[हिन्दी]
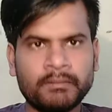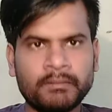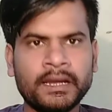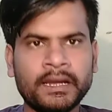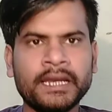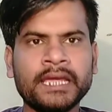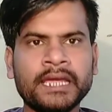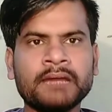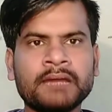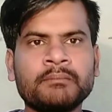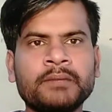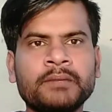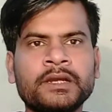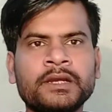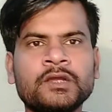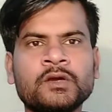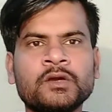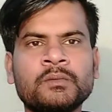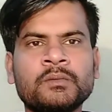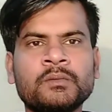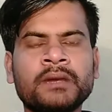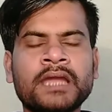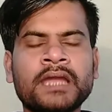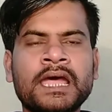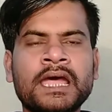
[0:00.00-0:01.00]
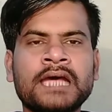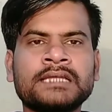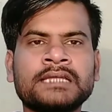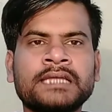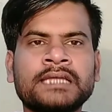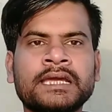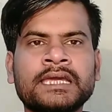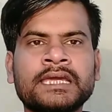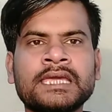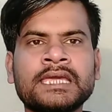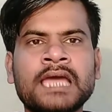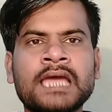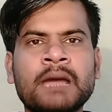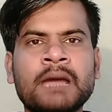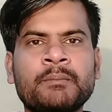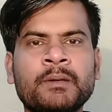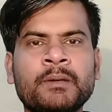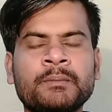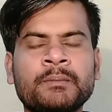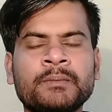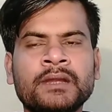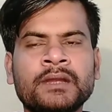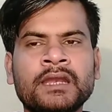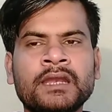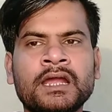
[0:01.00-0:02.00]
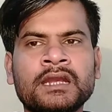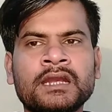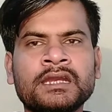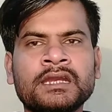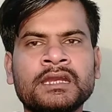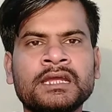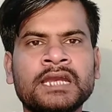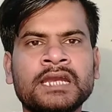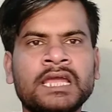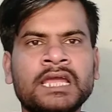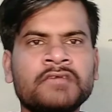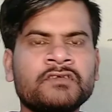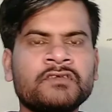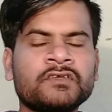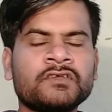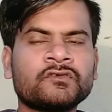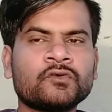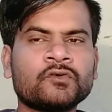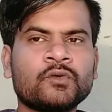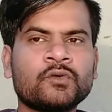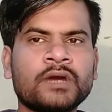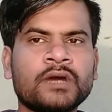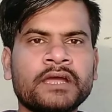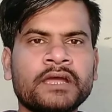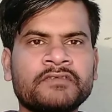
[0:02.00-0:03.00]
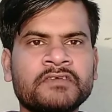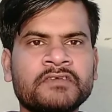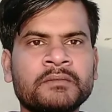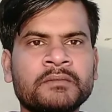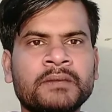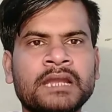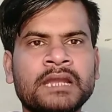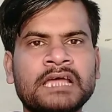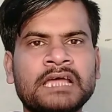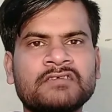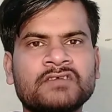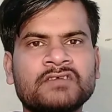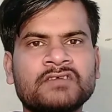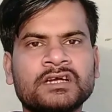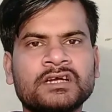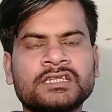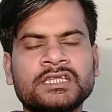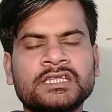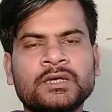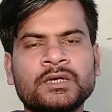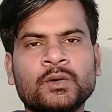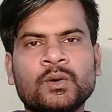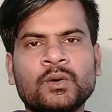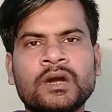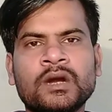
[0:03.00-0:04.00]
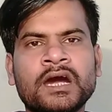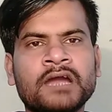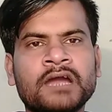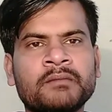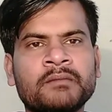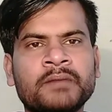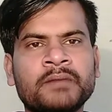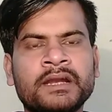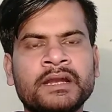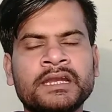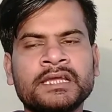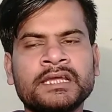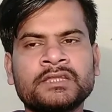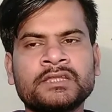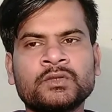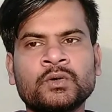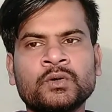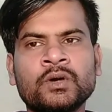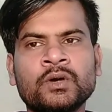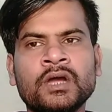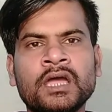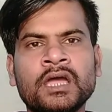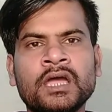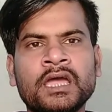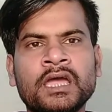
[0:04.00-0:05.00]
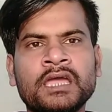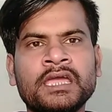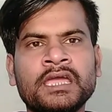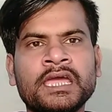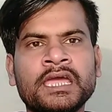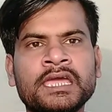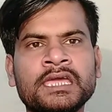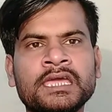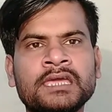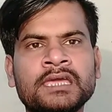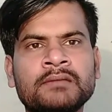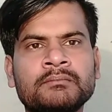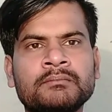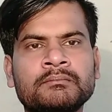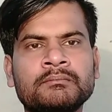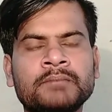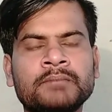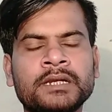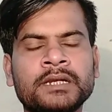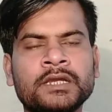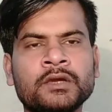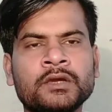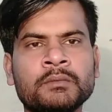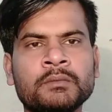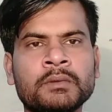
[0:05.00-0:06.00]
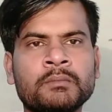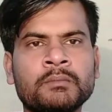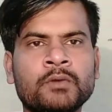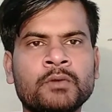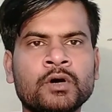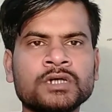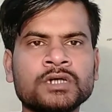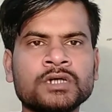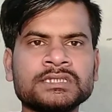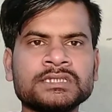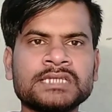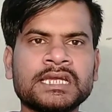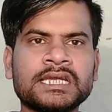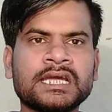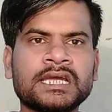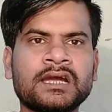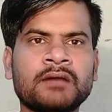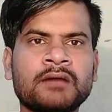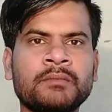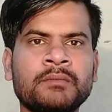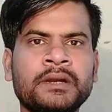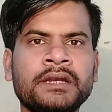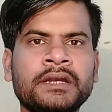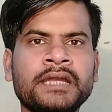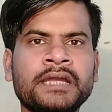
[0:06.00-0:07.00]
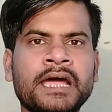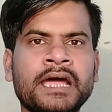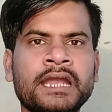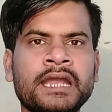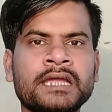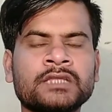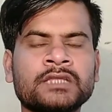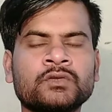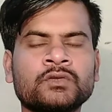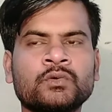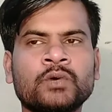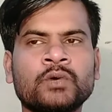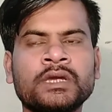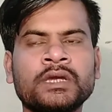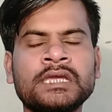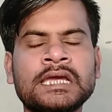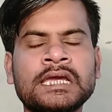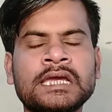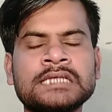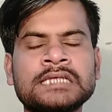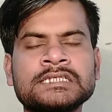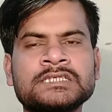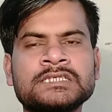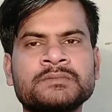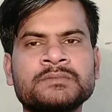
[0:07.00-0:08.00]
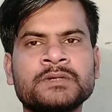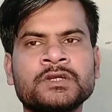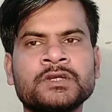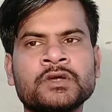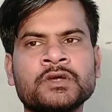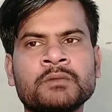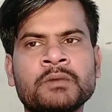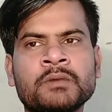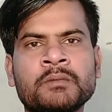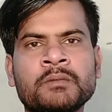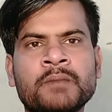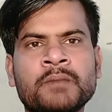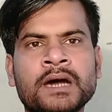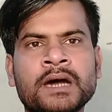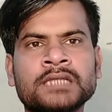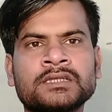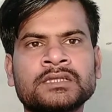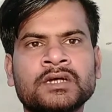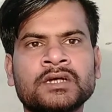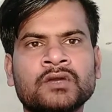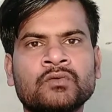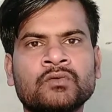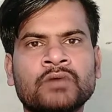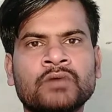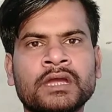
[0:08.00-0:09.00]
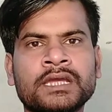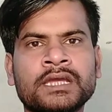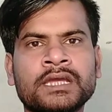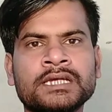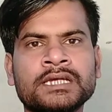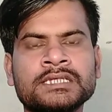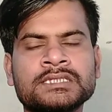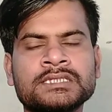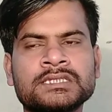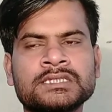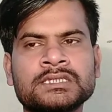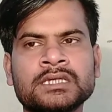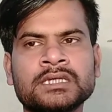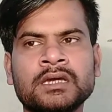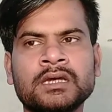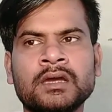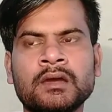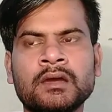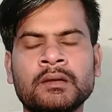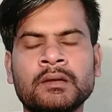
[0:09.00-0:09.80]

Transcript: मैंने एक वीडियो बनाया था कि आप अपने लर्निंग लाइसेंस को कैसे बना सकते हो घर बैठे तो यही वीडियो में बहुत सारे कमेंट आ रहे हैं तो वही आज इस वीडियो में बात करूंगा कि इस